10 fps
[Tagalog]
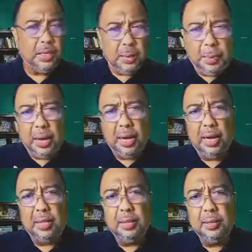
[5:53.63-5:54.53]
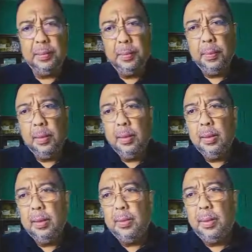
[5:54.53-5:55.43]
Sapagkat
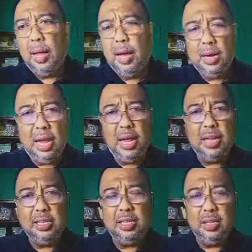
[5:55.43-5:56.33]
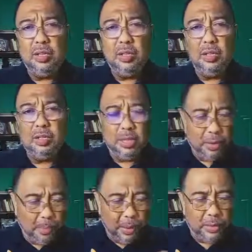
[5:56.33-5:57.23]
ang nais ng Diyos
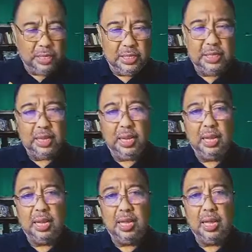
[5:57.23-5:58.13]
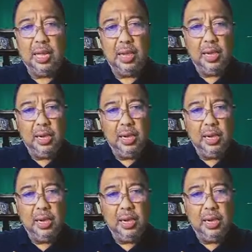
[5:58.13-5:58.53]
ng bawat Israelita